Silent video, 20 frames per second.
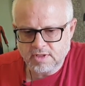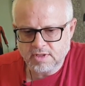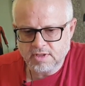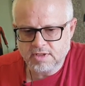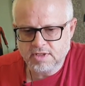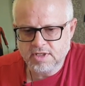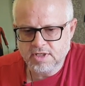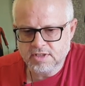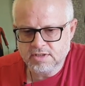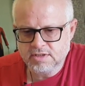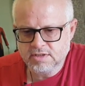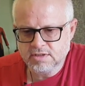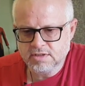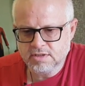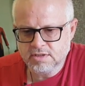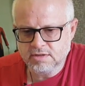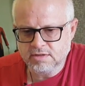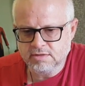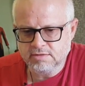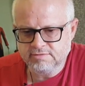
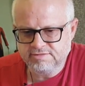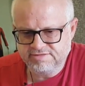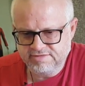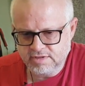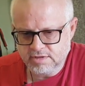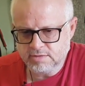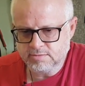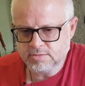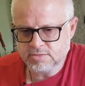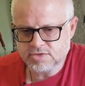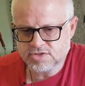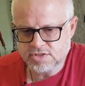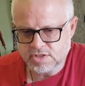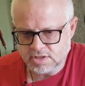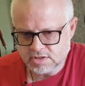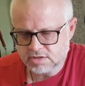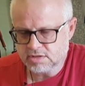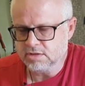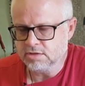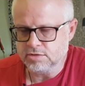kiedy film czy
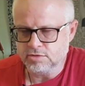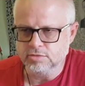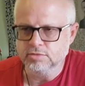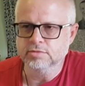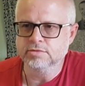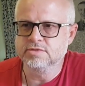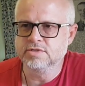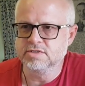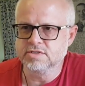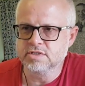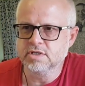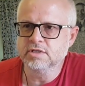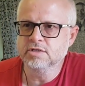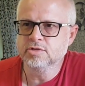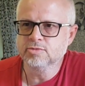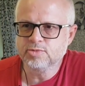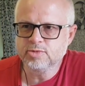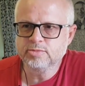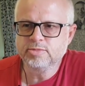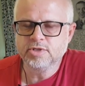artykuł zostanie
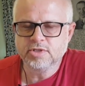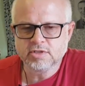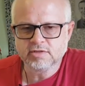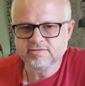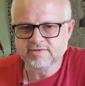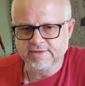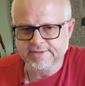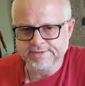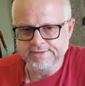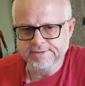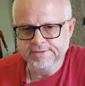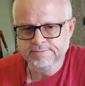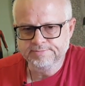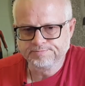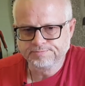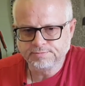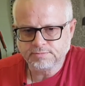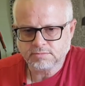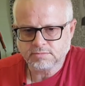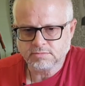opublikowany,
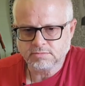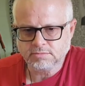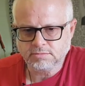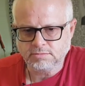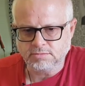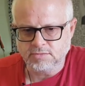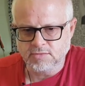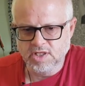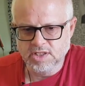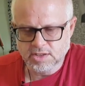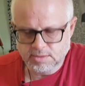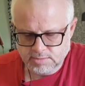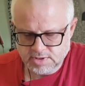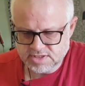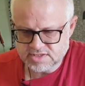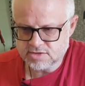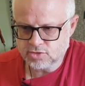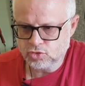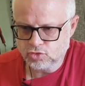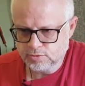ja
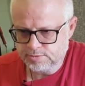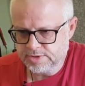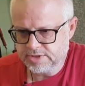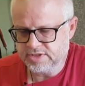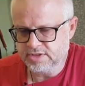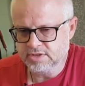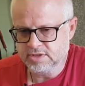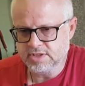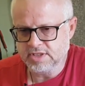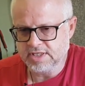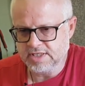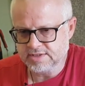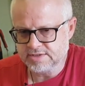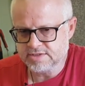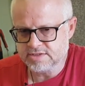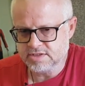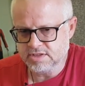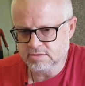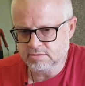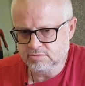bardzo lubię
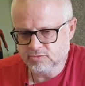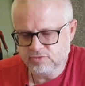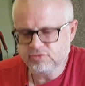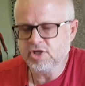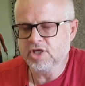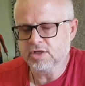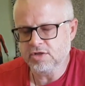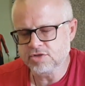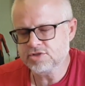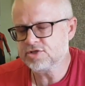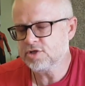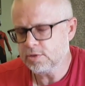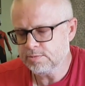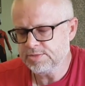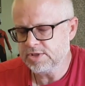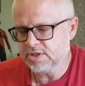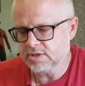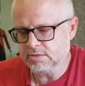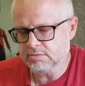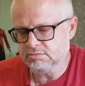interakcje. Mówię o
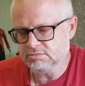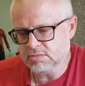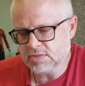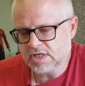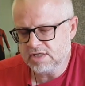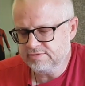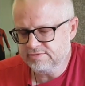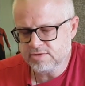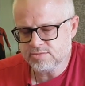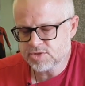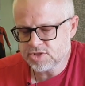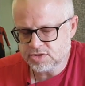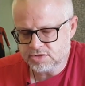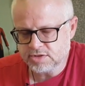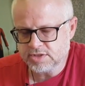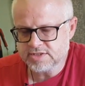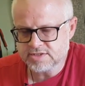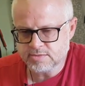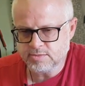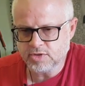sobie, ale wiem, że
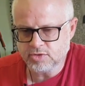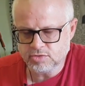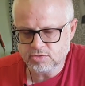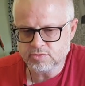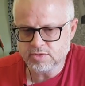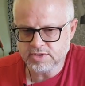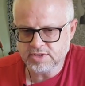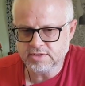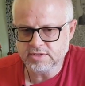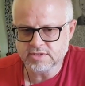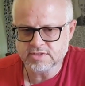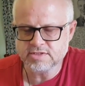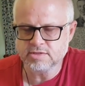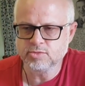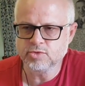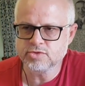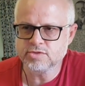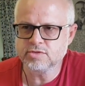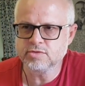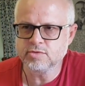koledzy mają dokładnie tę
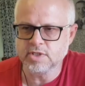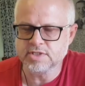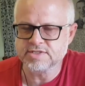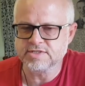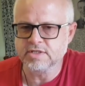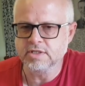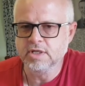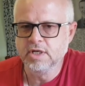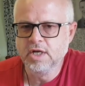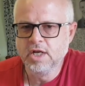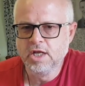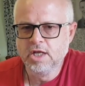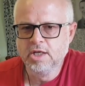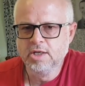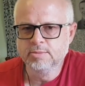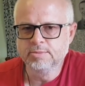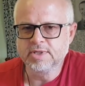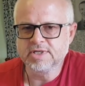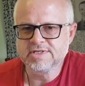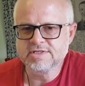samą sytuację.
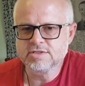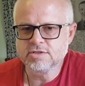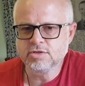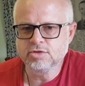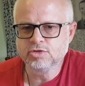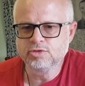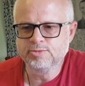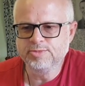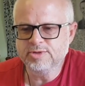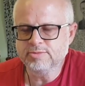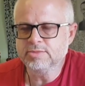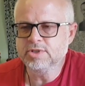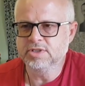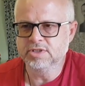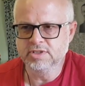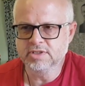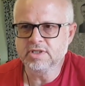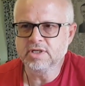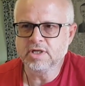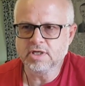Bardzo lubimy
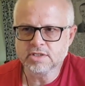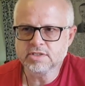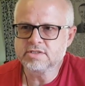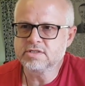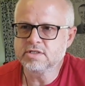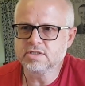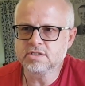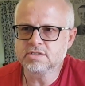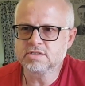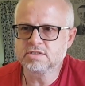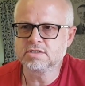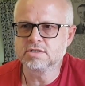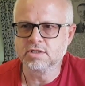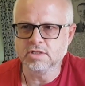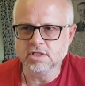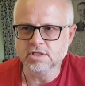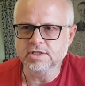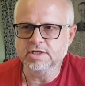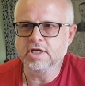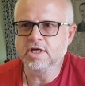interakcje z
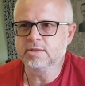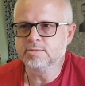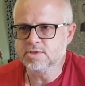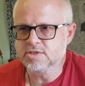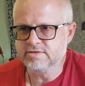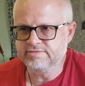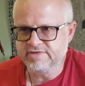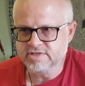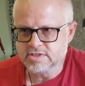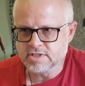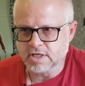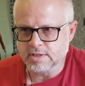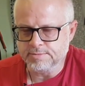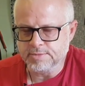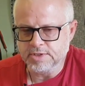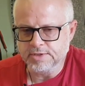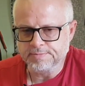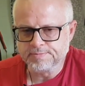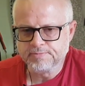czytelnikami, z widzami.